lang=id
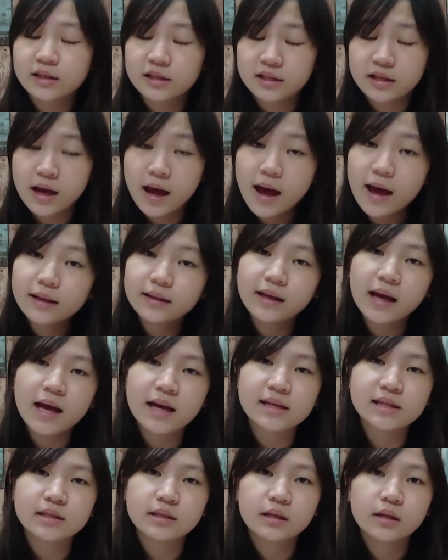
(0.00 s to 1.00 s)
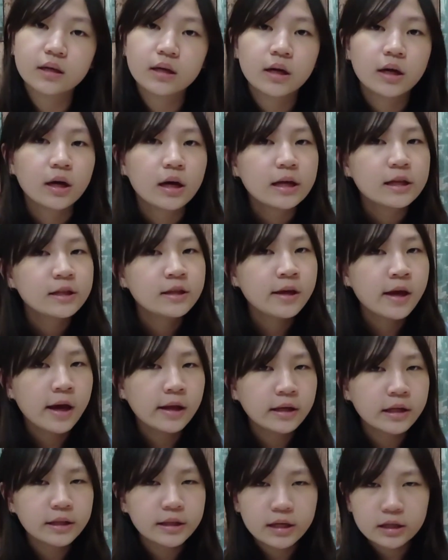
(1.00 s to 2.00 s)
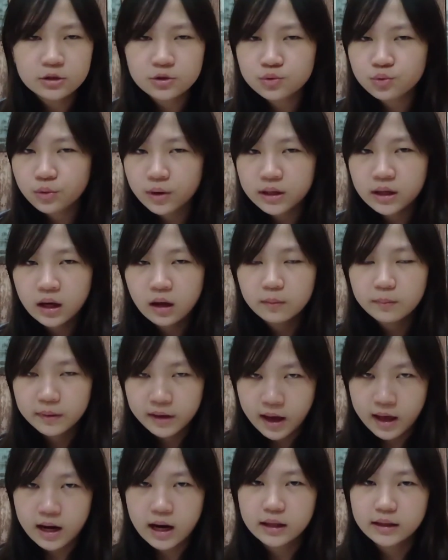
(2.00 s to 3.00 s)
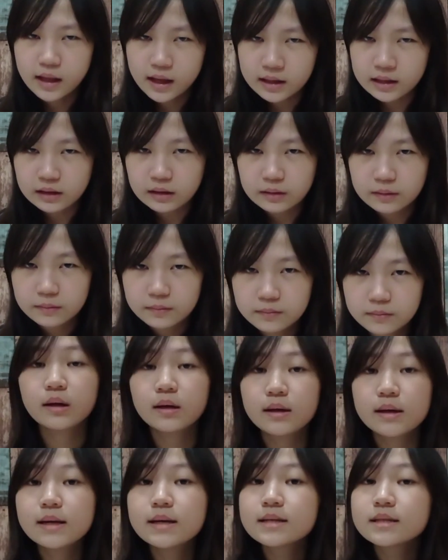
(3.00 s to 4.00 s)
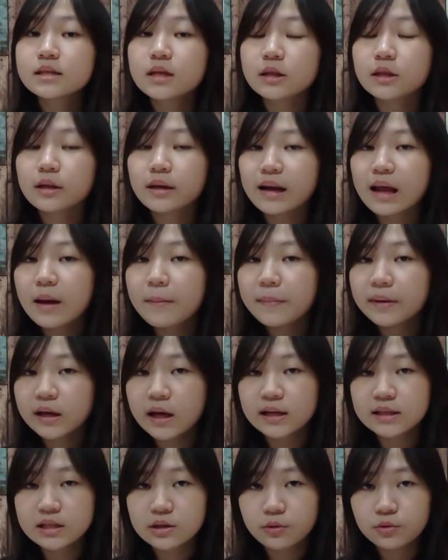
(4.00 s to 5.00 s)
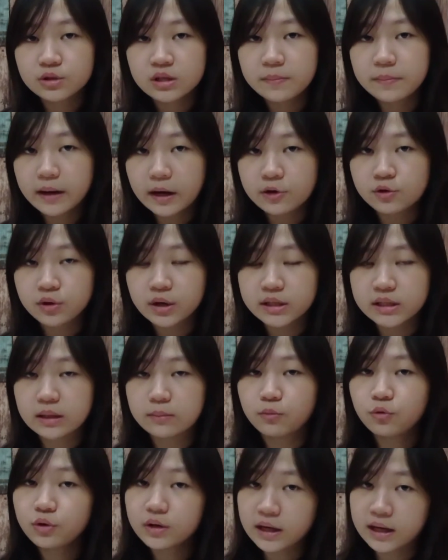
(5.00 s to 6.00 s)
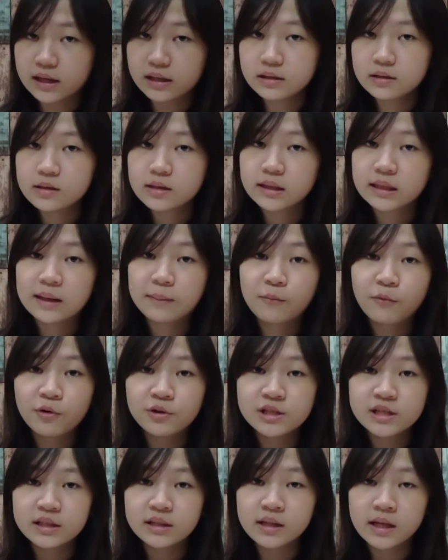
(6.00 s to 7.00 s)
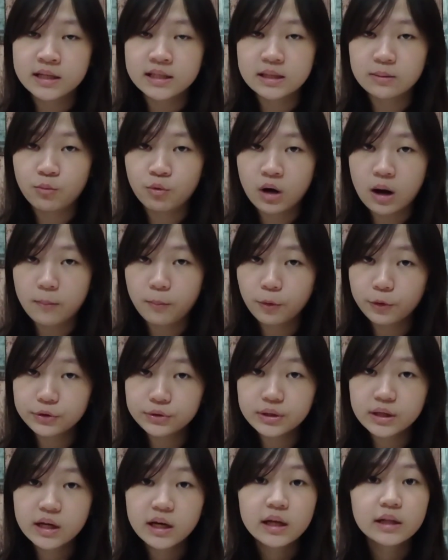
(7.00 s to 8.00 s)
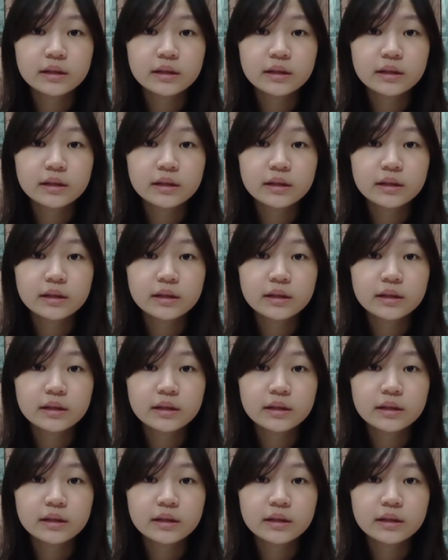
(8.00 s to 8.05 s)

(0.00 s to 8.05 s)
kesetiaan guys. Dia ini tidak suka dengan pengkhianatan. Setelah mengeksekusi prajurit Jamuka, Temujin dan Jamuka pun